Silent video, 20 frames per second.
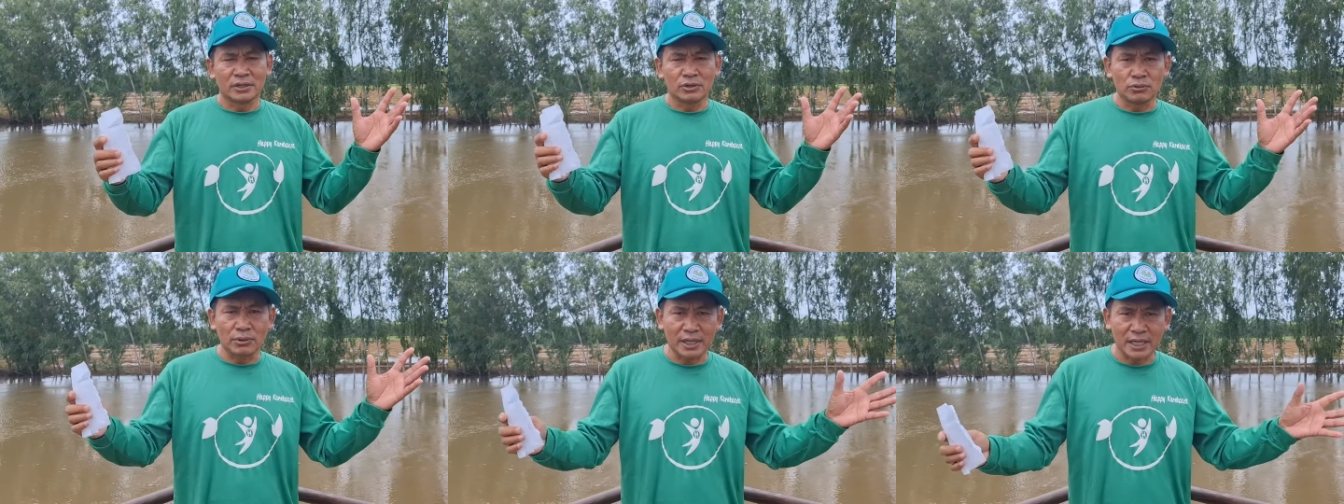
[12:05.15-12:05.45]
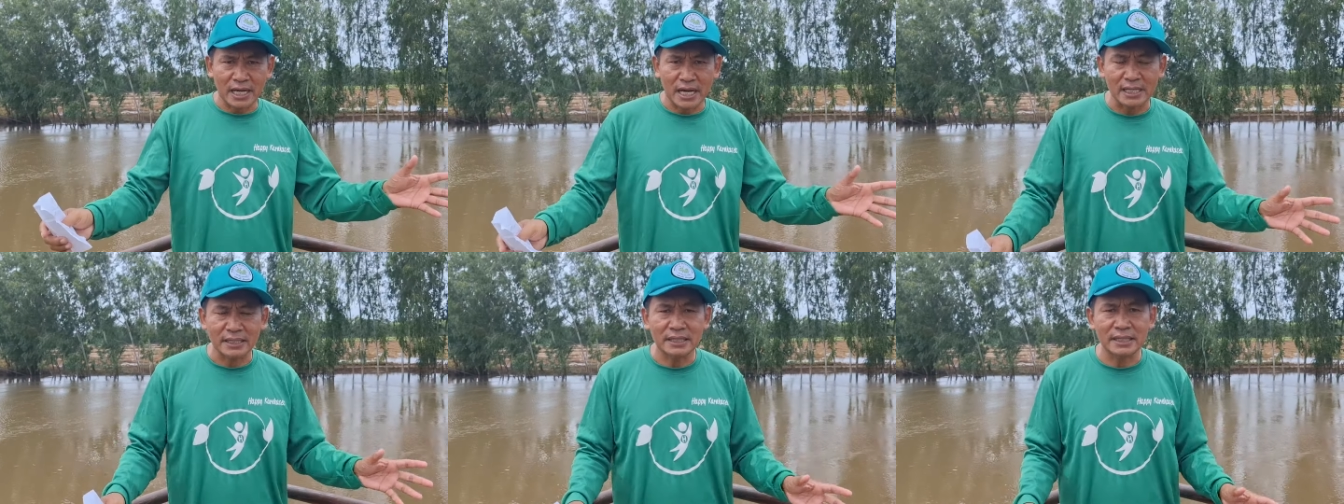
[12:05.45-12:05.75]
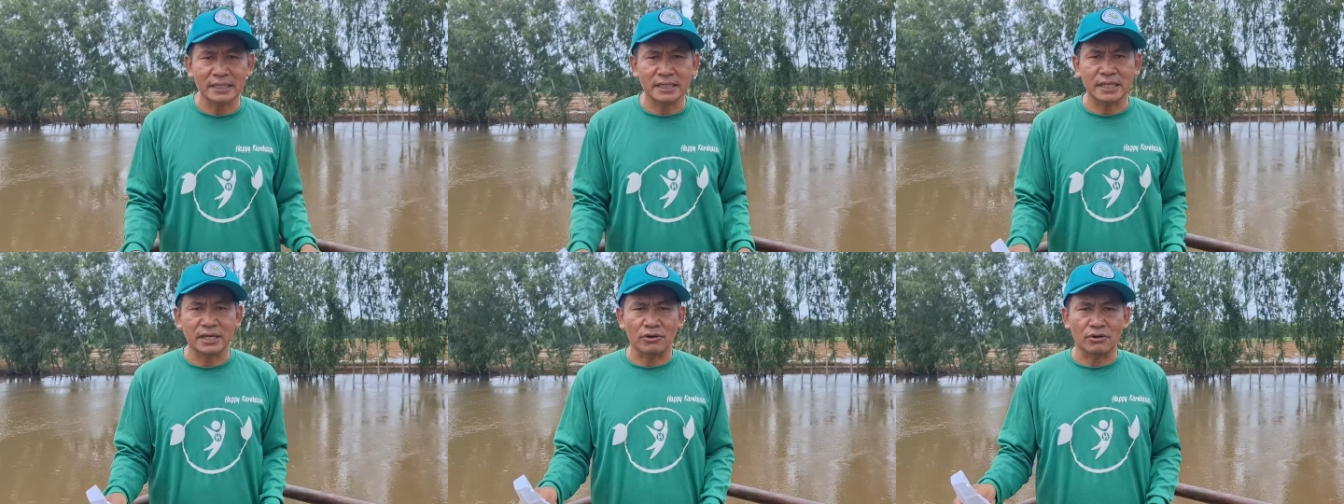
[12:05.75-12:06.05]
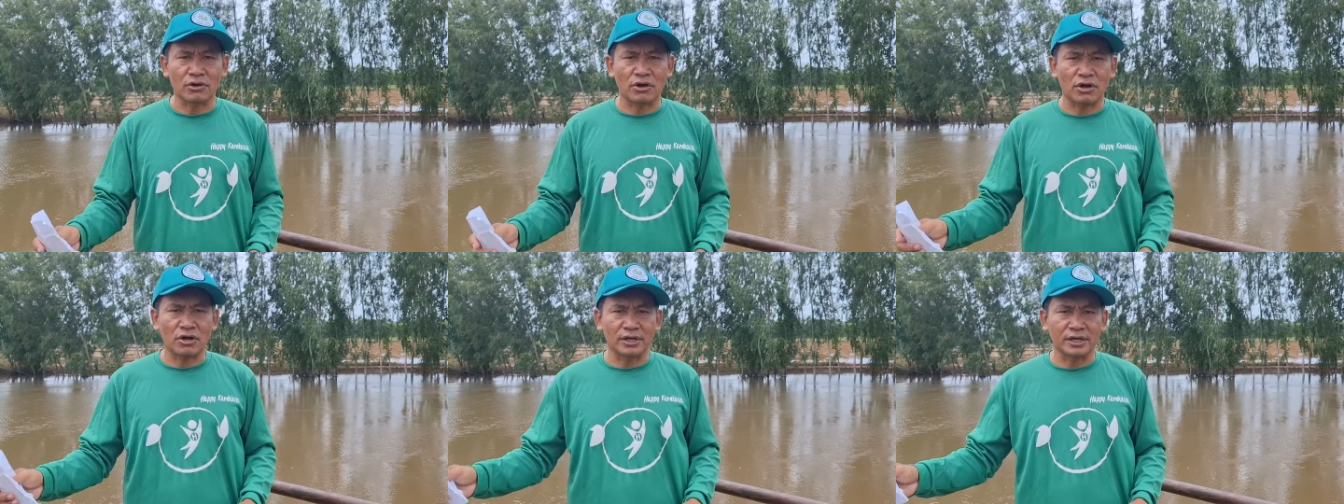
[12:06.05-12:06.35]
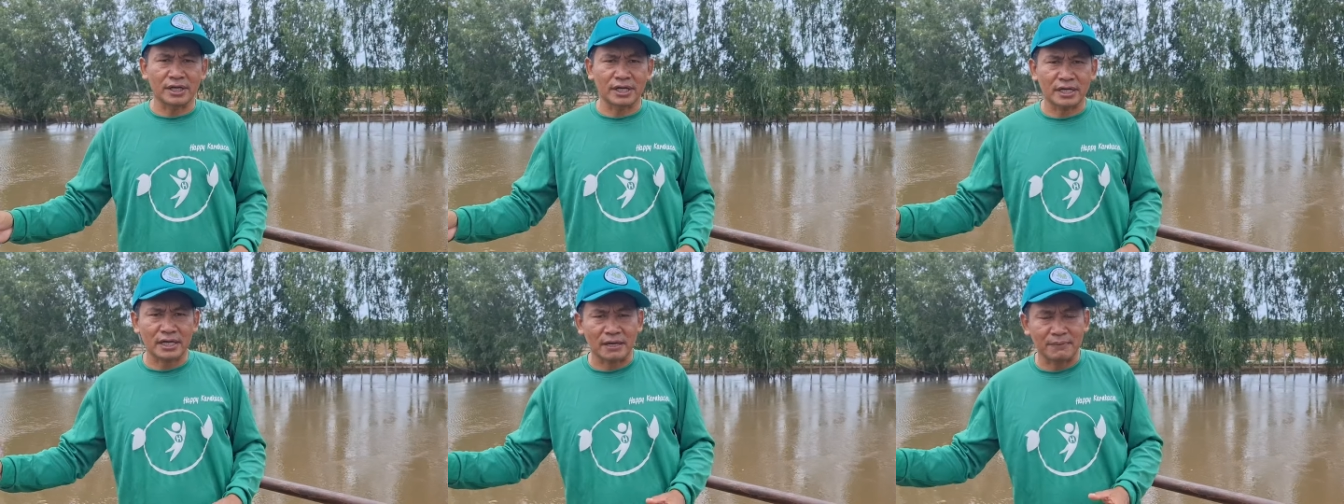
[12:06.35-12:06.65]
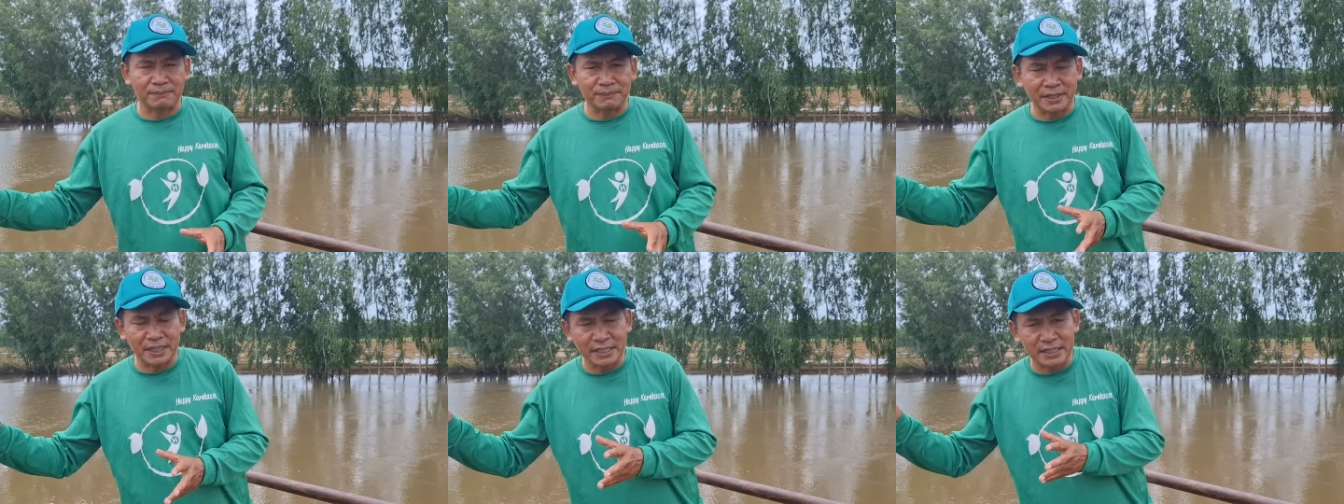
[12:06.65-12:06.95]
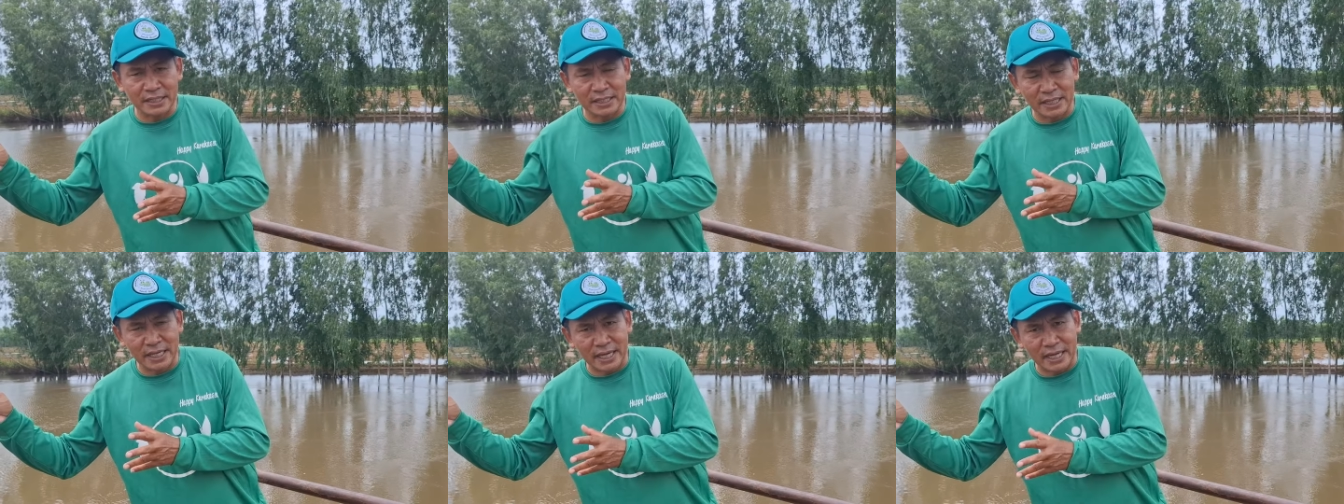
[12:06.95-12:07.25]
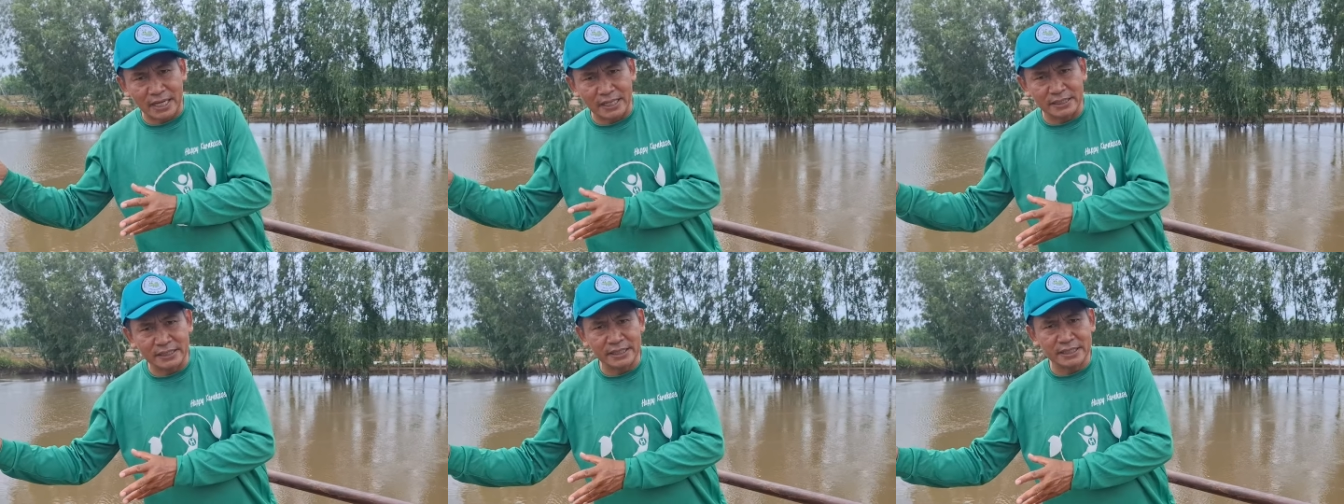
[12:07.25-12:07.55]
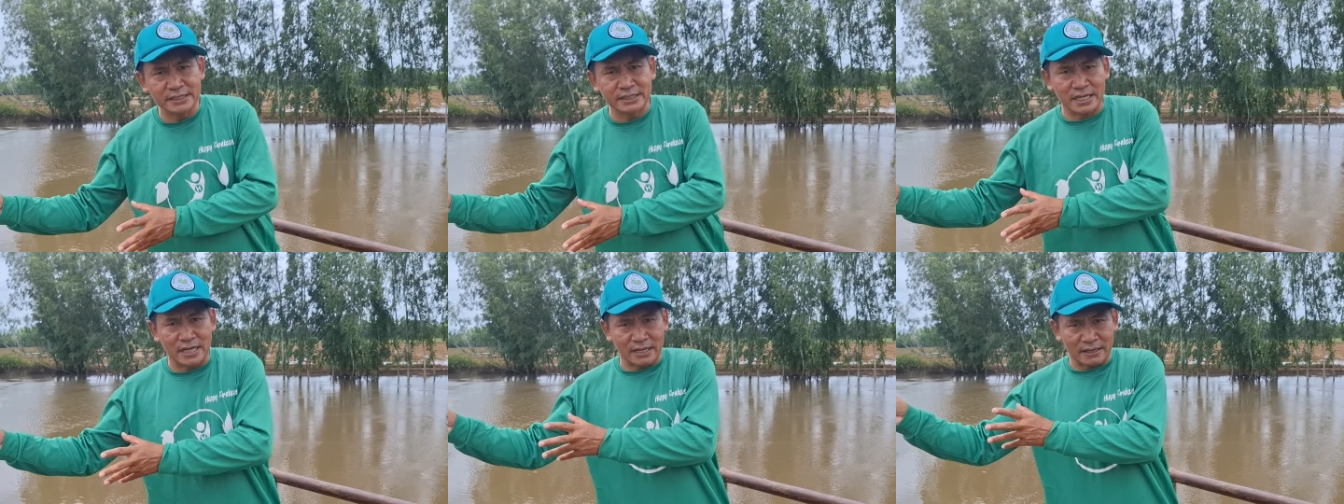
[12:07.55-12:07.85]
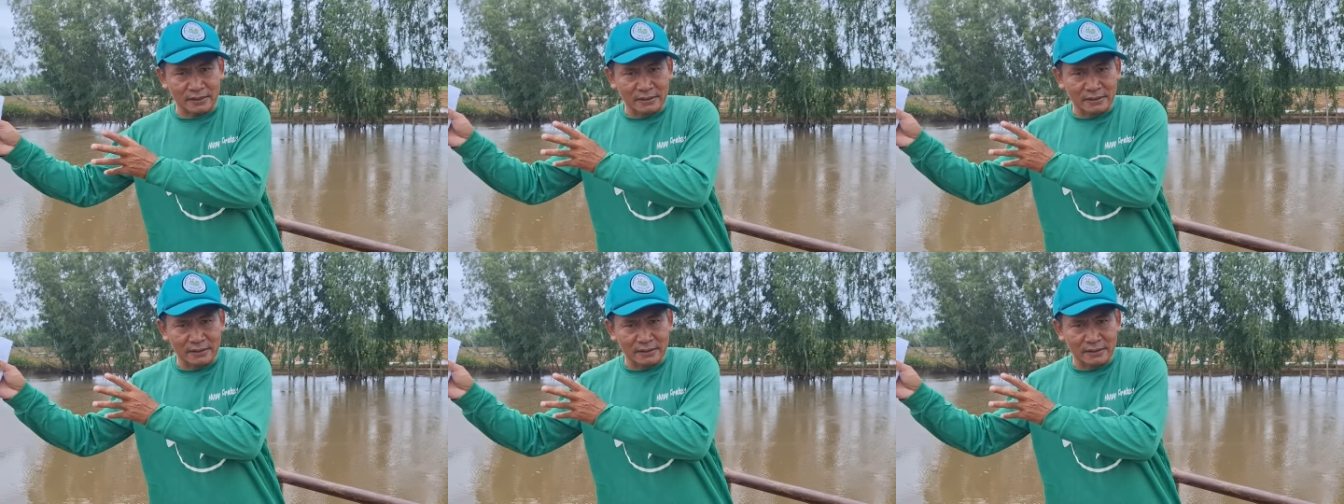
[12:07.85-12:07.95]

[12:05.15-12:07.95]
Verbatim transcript: หน่วยงานที่เกี่ยวข้องนะครับ ในการที่จะ